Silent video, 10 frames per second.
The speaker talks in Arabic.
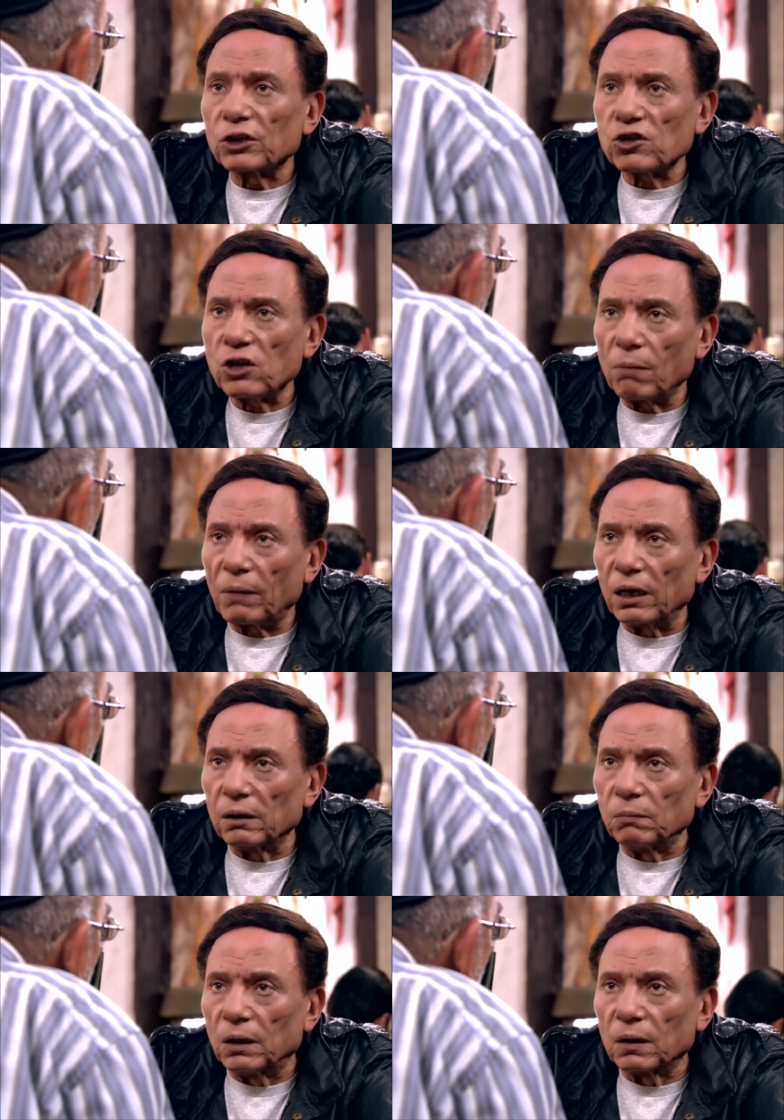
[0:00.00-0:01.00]
ما تصحى
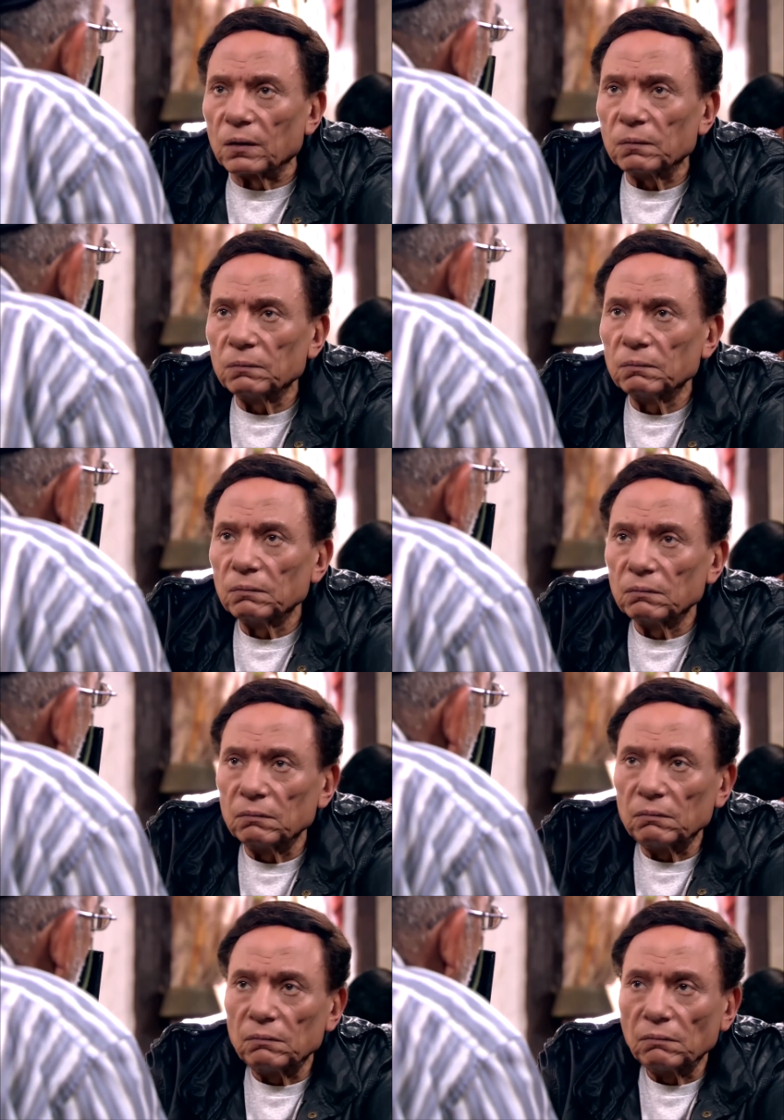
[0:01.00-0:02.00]
معايا امال
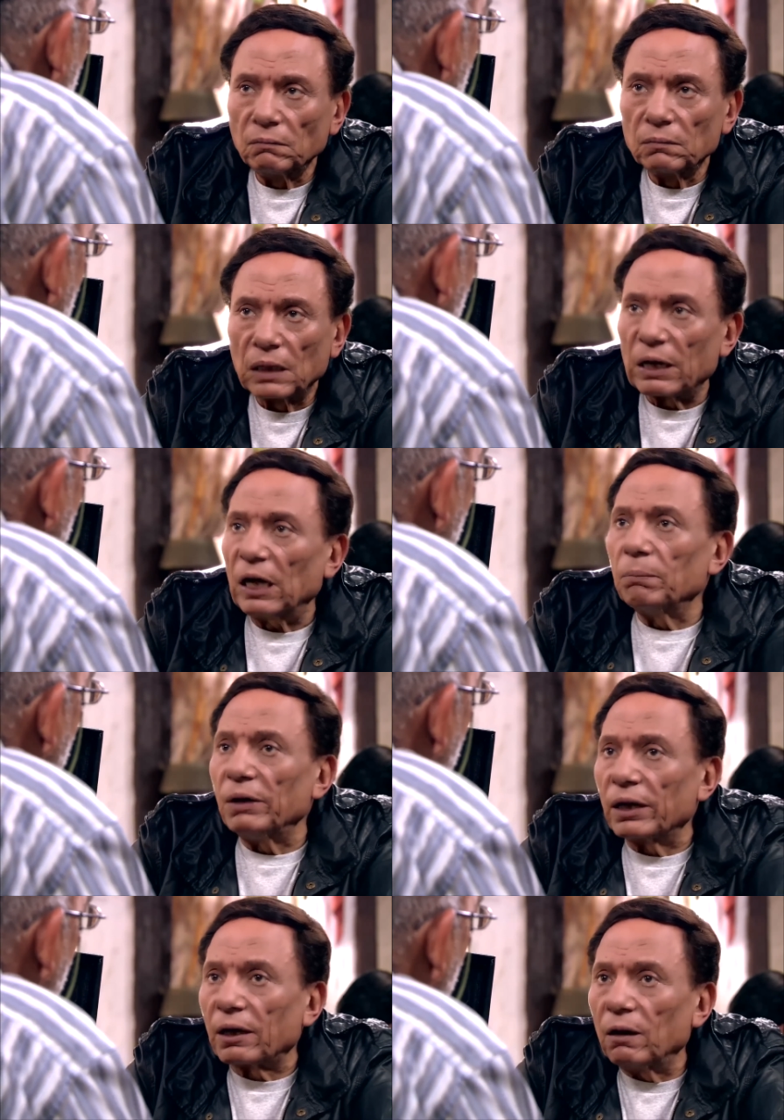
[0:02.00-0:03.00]
انا
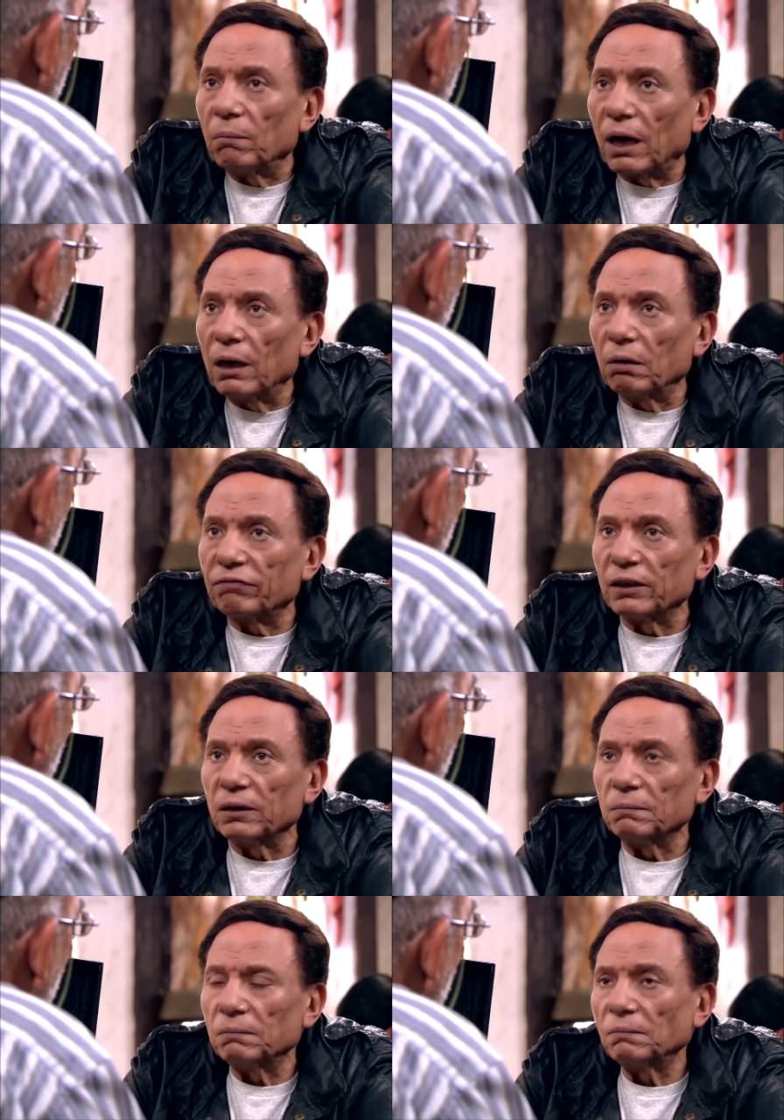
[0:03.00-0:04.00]
احب اللي يتكلم معايا يبقى
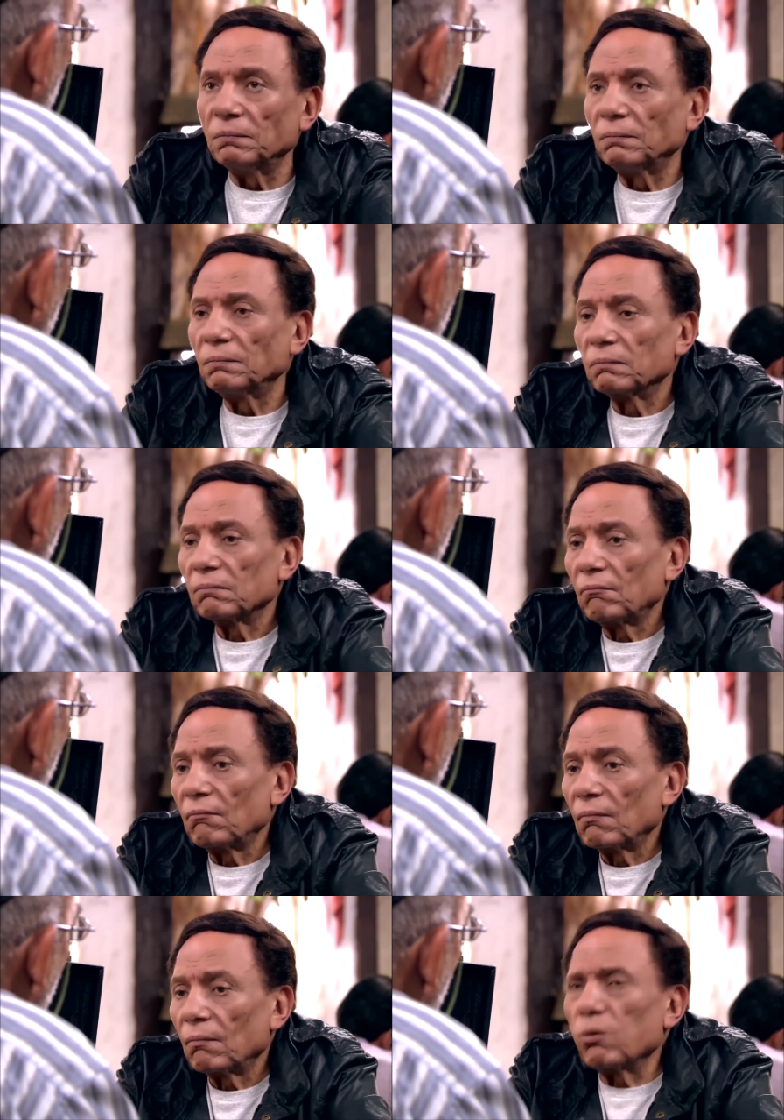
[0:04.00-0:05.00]
فاهم
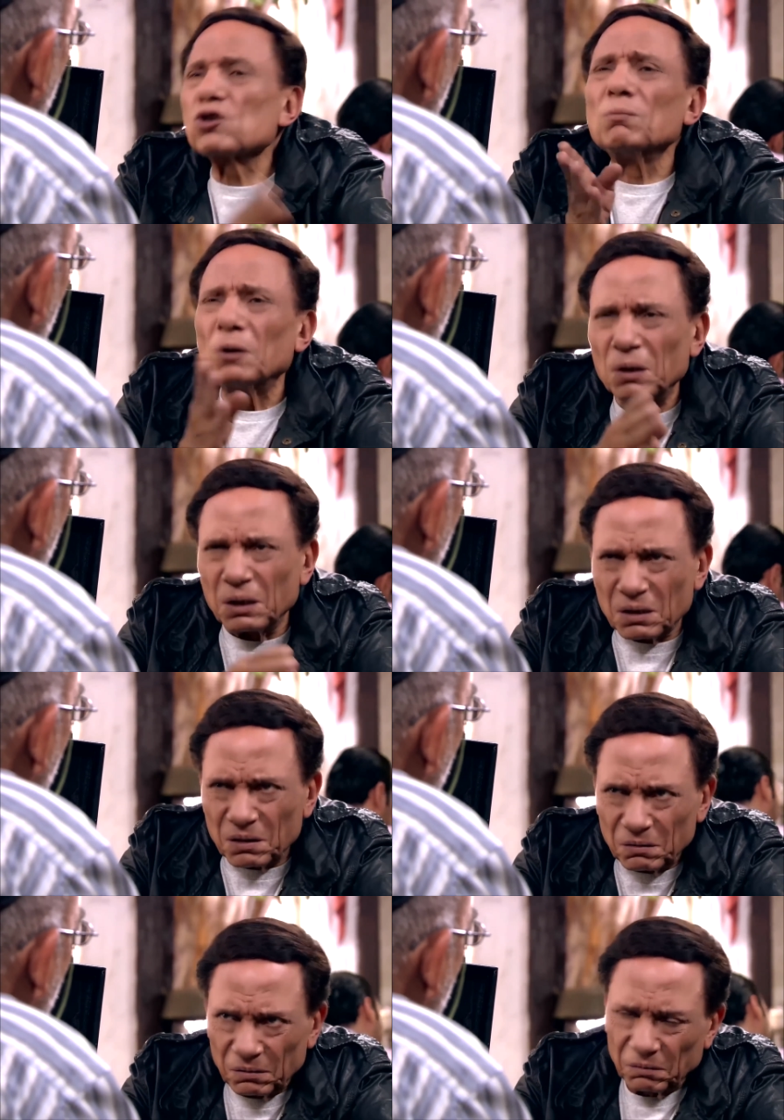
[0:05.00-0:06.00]
بص ما اقول لك